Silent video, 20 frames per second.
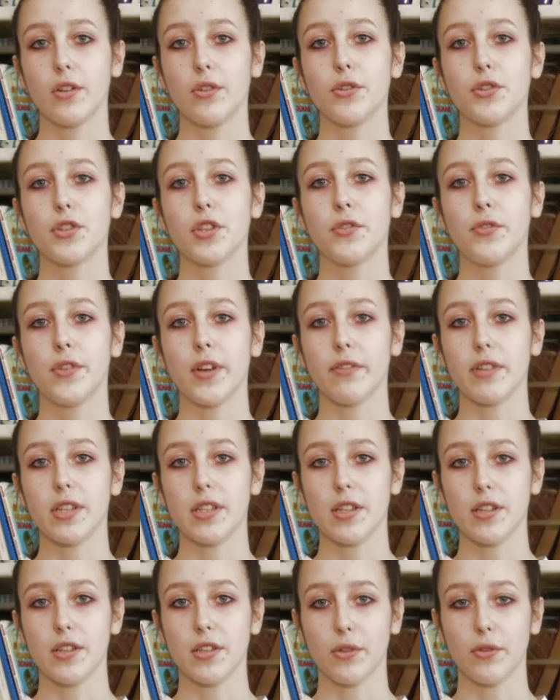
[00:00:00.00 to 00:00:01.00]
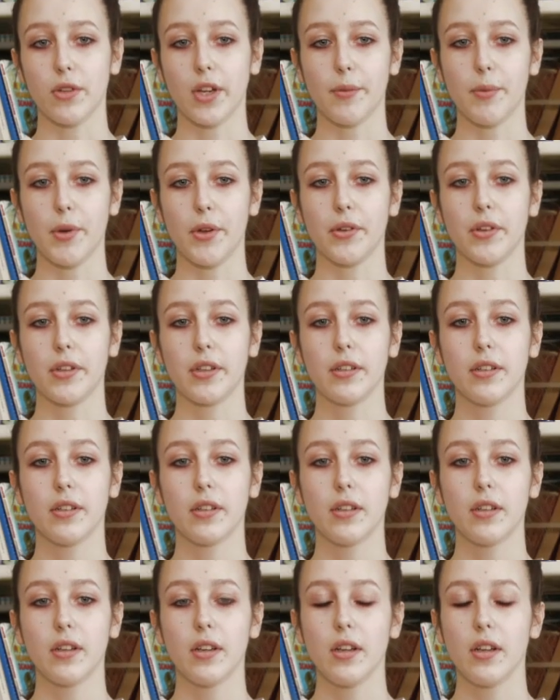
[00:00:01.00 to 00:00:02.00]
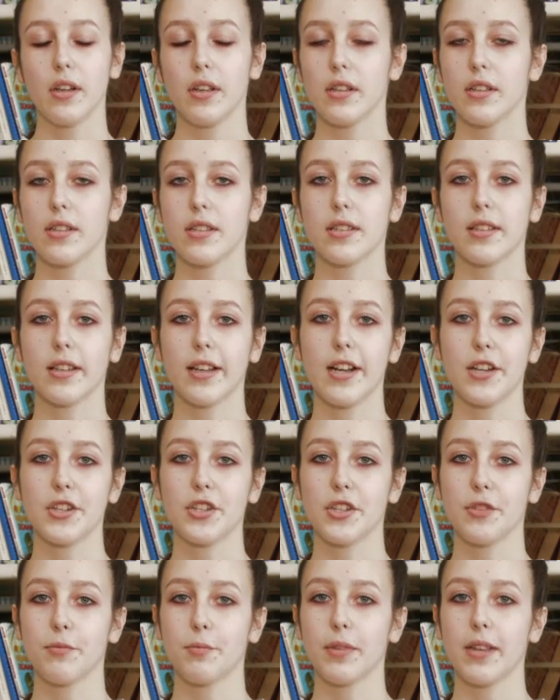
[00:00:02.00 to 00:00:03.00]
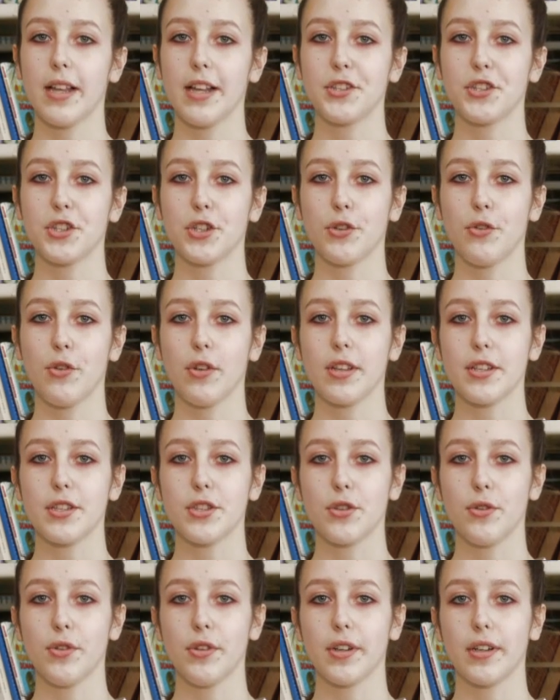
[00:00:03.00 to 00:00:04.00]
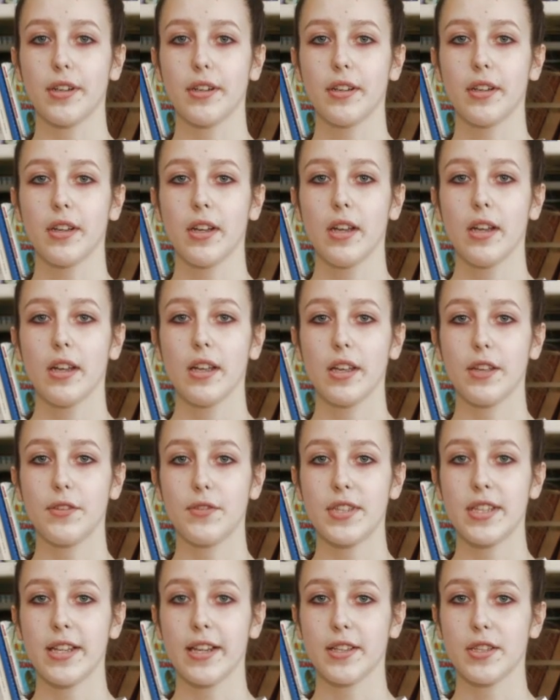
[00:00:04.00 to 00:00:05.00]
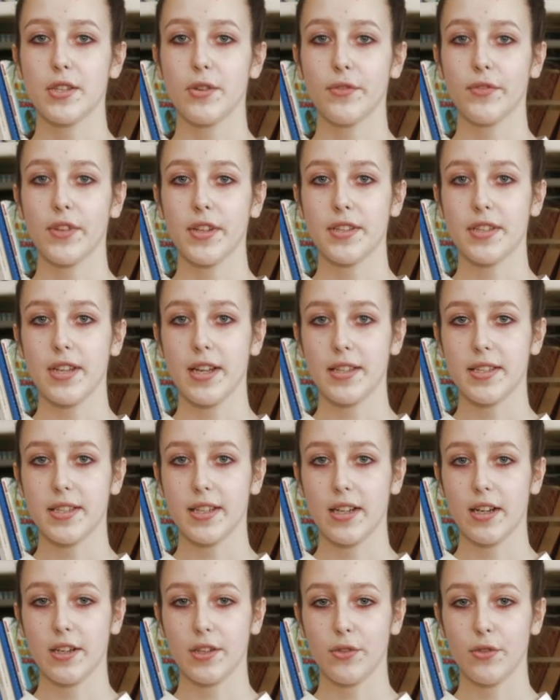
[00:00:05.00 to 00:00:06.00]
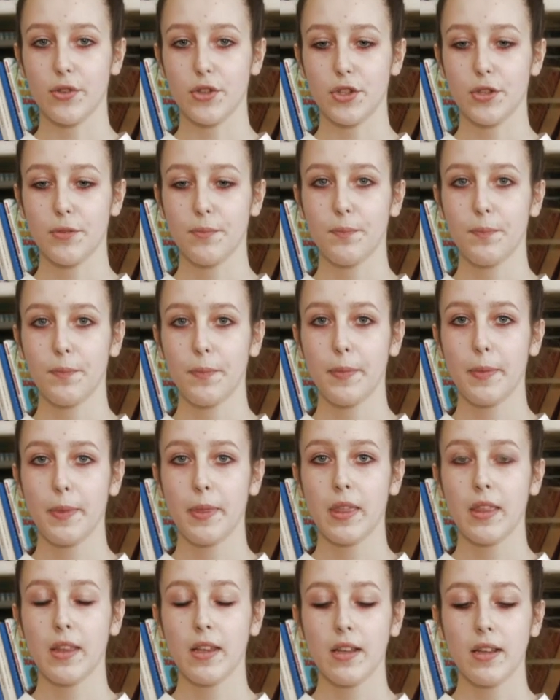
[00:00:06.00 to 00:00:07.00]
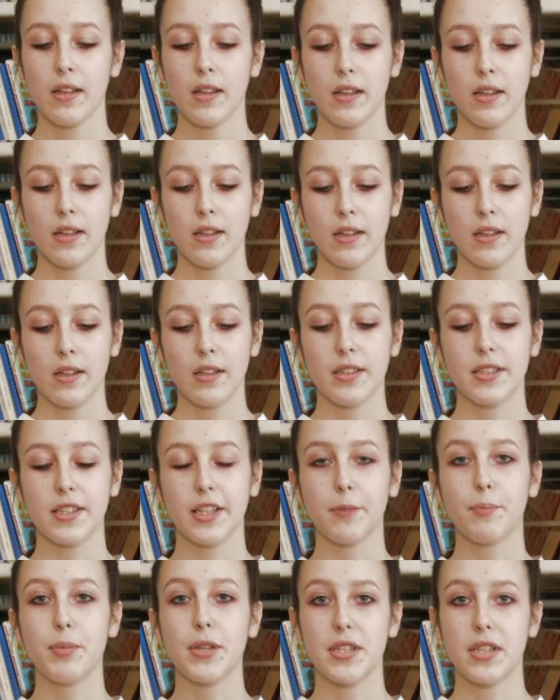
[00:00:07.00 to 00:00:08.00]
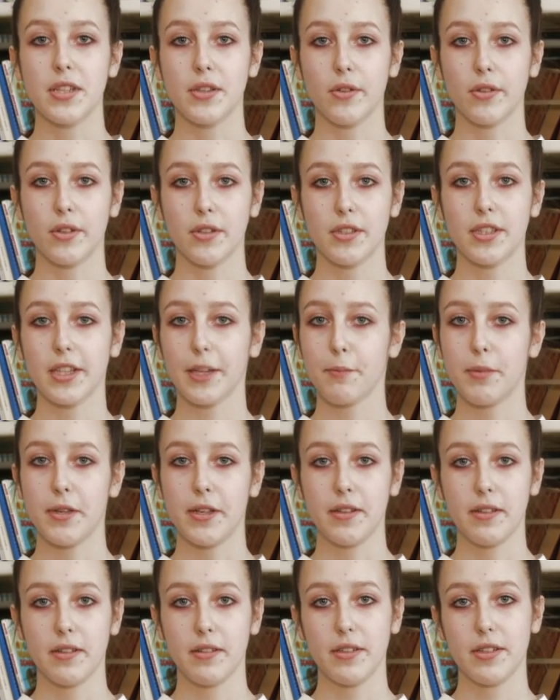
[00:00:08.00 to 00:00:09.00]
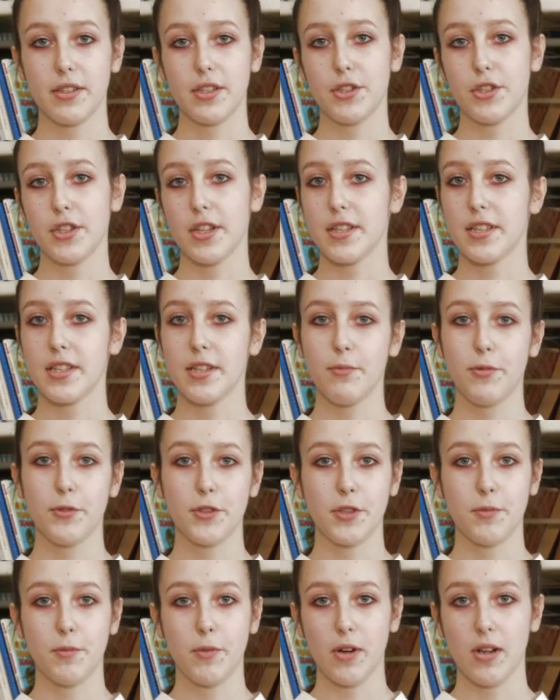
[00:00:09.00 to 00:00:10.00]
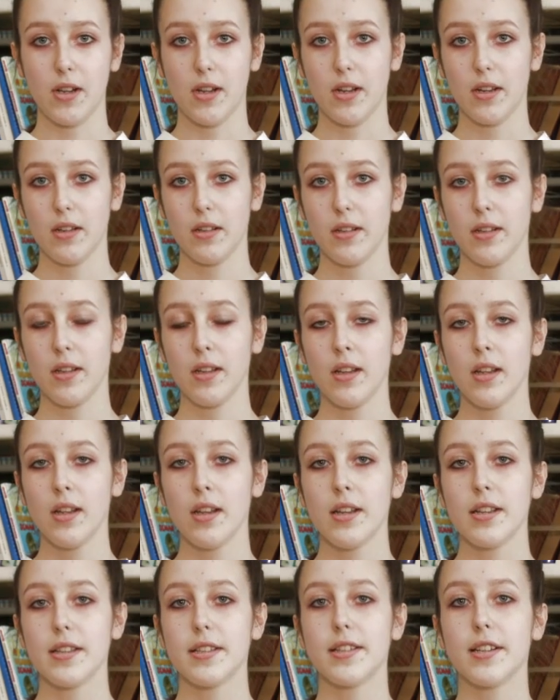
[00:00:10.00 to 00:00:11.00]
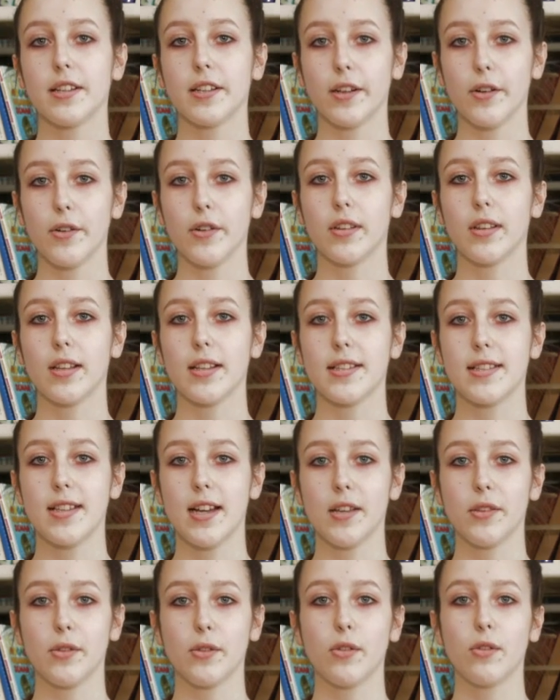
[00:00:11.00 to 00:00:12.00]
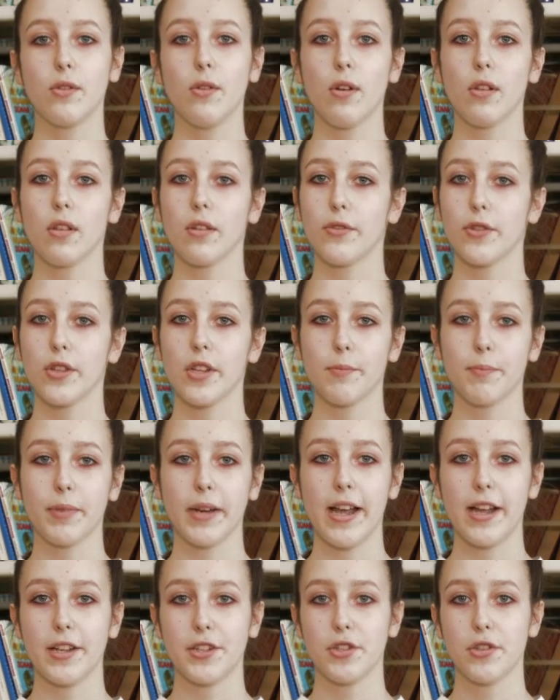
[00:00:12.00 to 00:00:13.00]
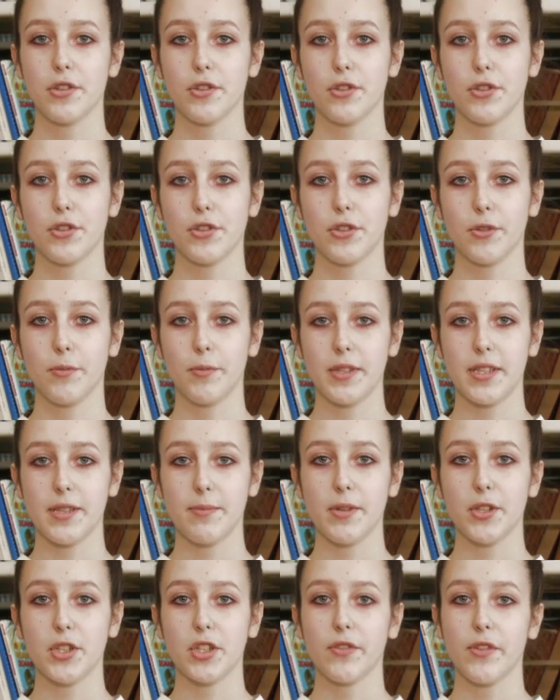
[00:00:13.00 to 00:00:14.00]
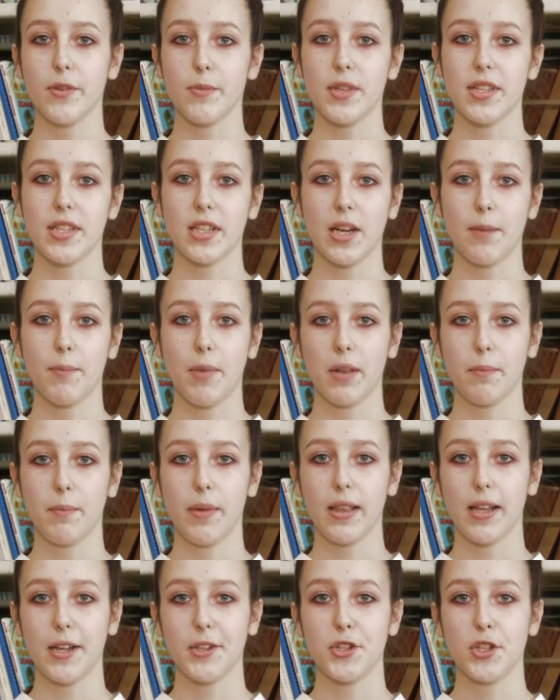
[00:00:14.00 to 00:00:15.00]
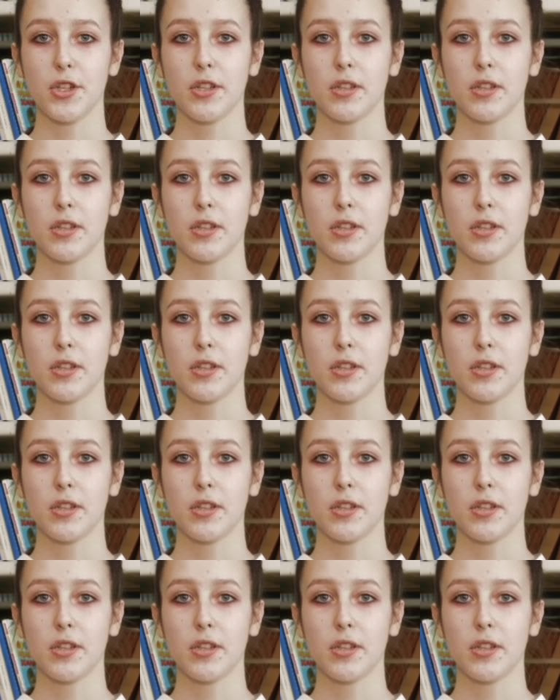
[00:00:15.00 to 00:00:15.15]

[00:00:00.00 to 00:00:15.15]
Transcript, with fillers: И страшен плач и голос тонок, и в сердце он вонзается, как нож. Терпи, сынок, терпи, сейчас не будет больно. Закрой глаза, но голову не прячь, чтобы тебя живым не закопал палач. И он закрыл глаза.